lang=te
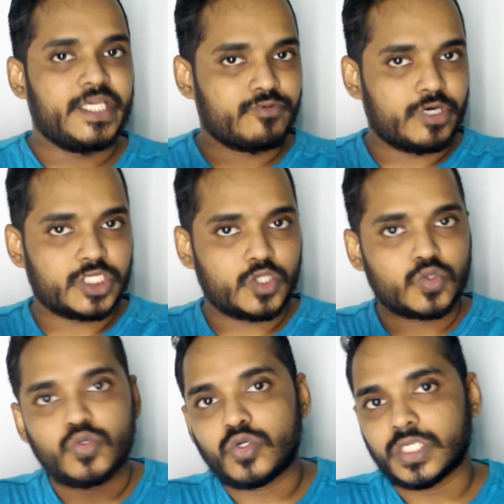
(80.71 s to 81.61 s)
ఇది వాడు
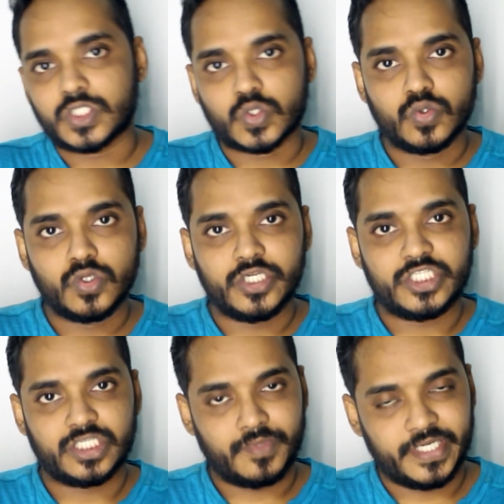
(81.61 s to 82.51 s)
చదువుకుంటున్న స్కూల్లో
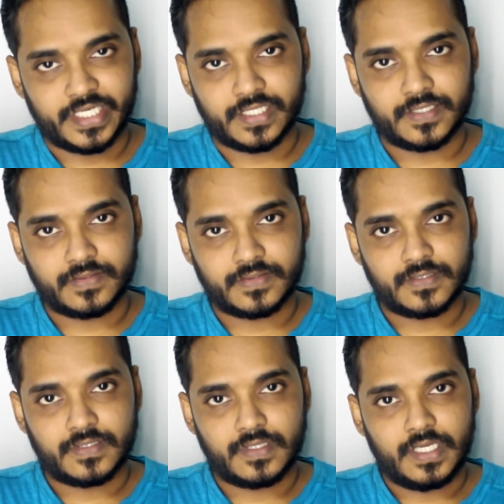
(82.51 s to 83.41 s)
ఇచ్చిన మెటీరియల్
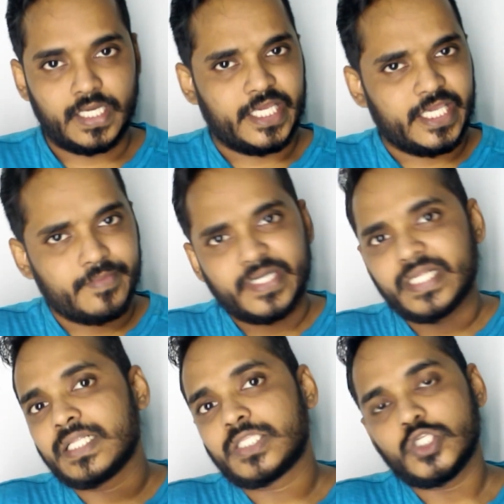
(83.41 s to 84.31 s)
ఈ
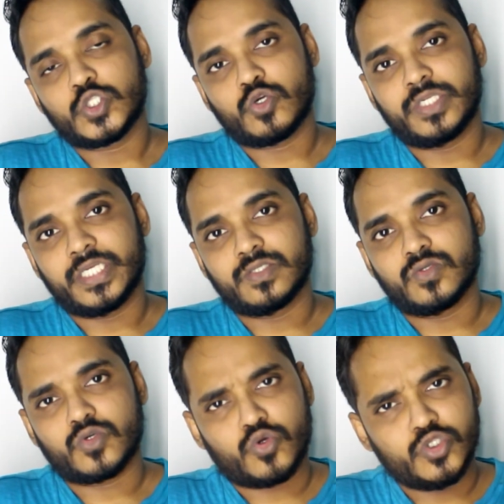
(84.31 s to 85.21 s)
మెటీరియల్ తీసుకొని నేను
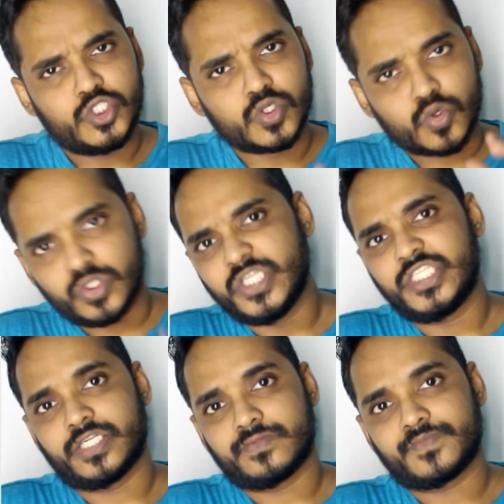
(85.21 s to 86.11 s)
కొంచెం
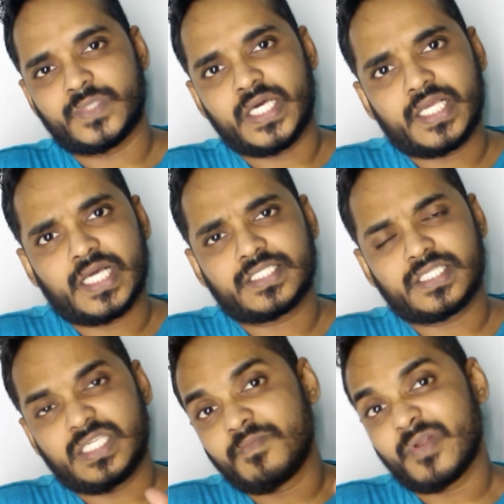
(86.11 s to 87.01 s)
కుదించాను దాన్ని
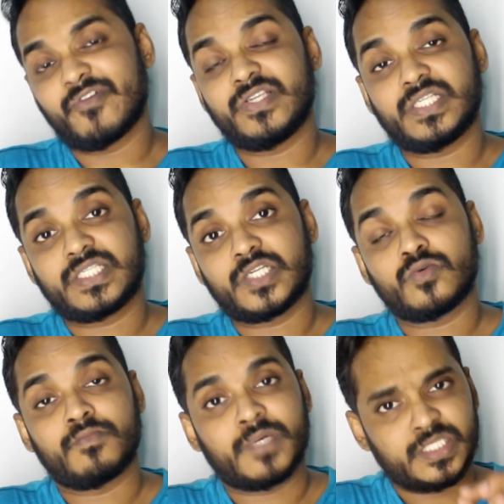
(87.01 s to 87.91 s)
కాస్త సింప్లిఫై
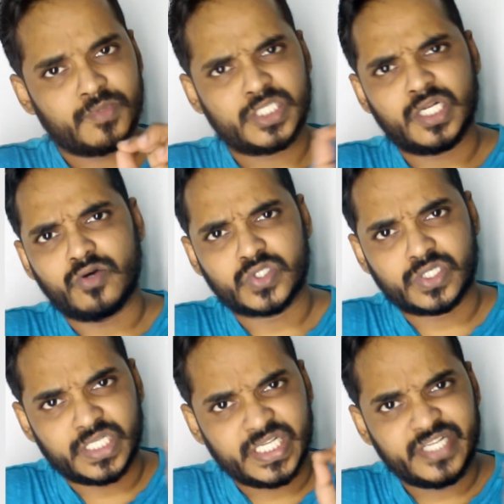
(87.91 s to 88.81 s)
చేశాను మధ్య మధ్యలో
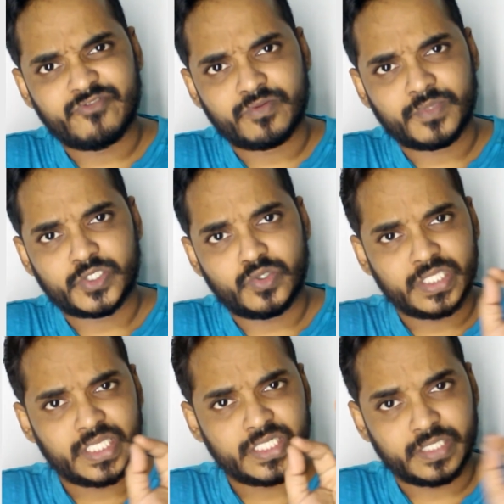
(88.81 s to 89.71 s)
అవసరం లేని ఇన్ఫర్మేషన్
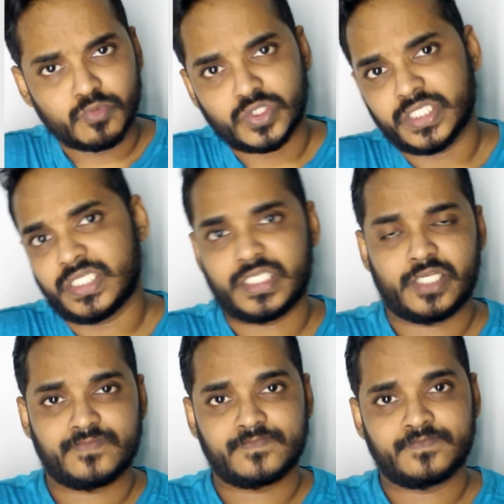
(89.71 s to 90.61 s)
ఉంటే దాన్ని రిమూవ్
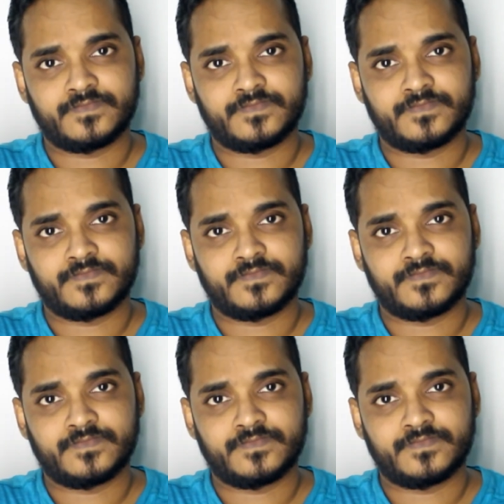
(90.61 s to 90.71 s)
చేసేసాను